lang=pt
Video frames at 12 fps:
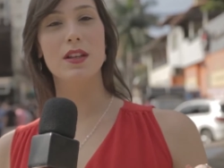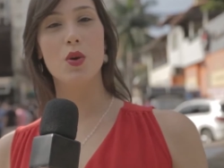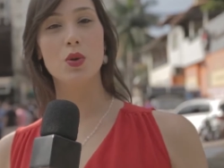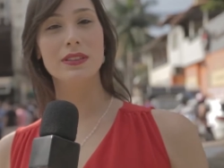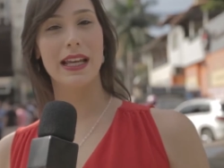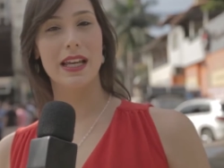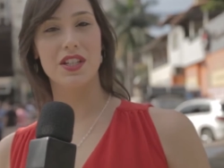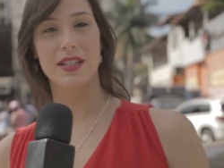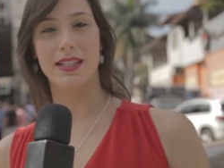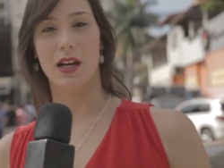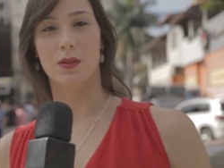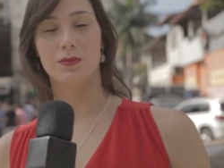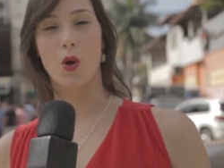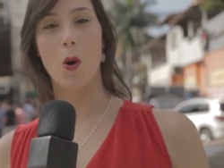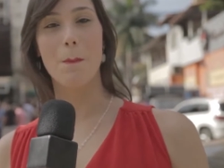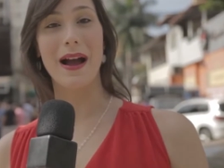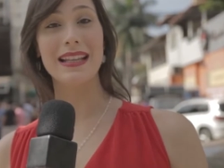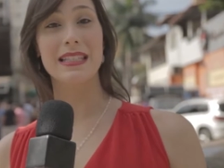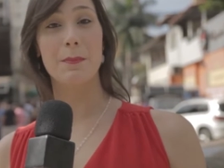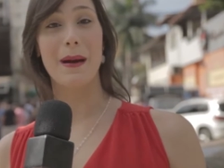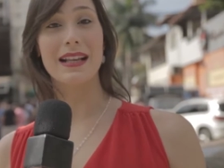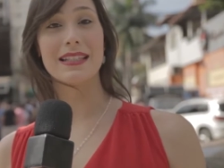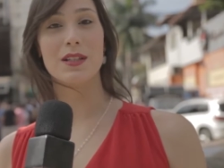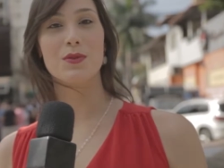segunda edição, com
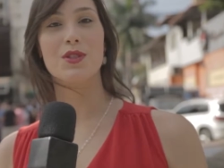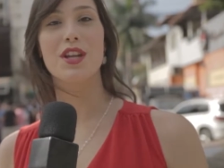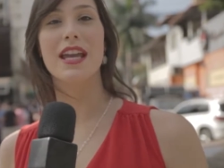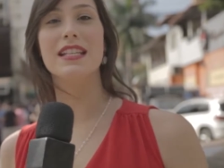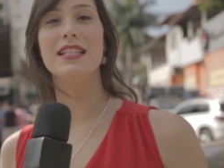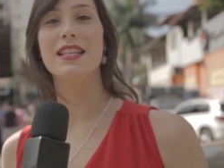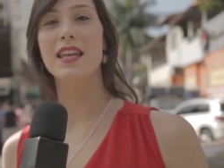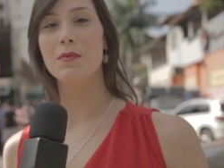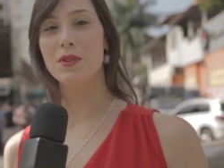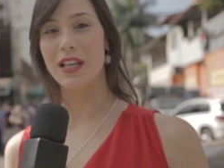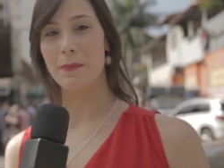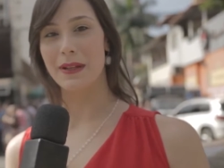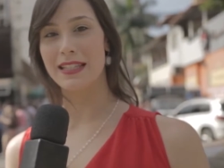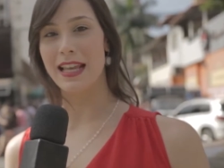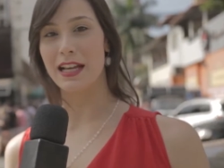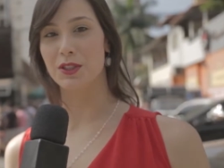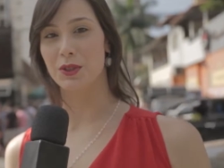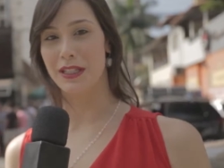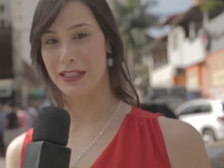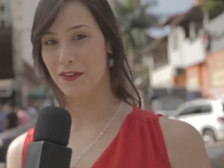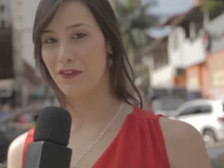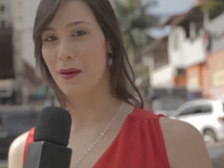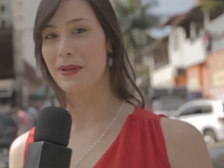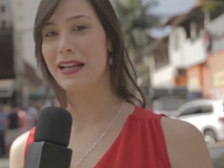participação de exímios apreciadores e
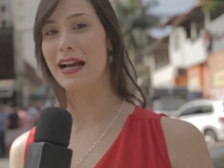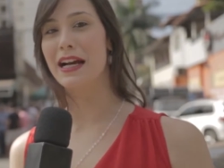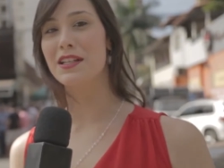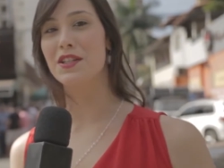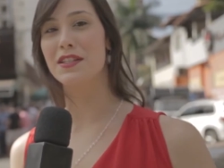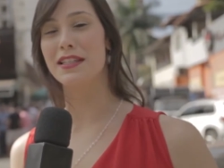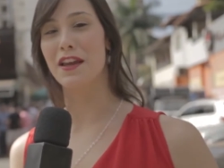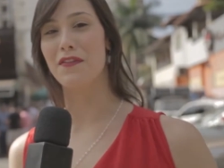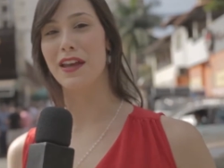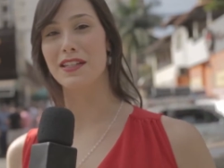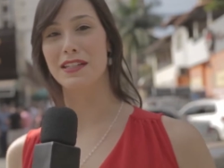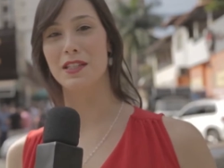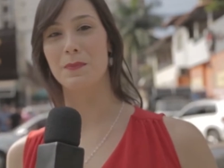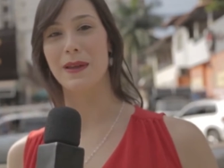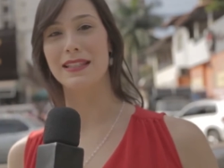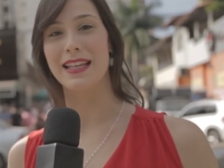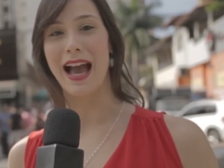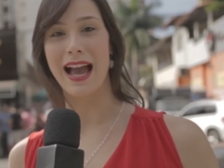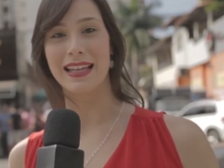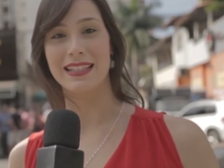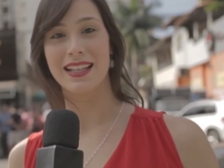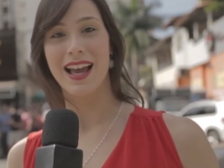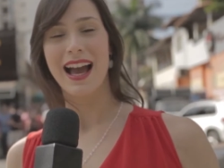fabricantes de cervejas especiais,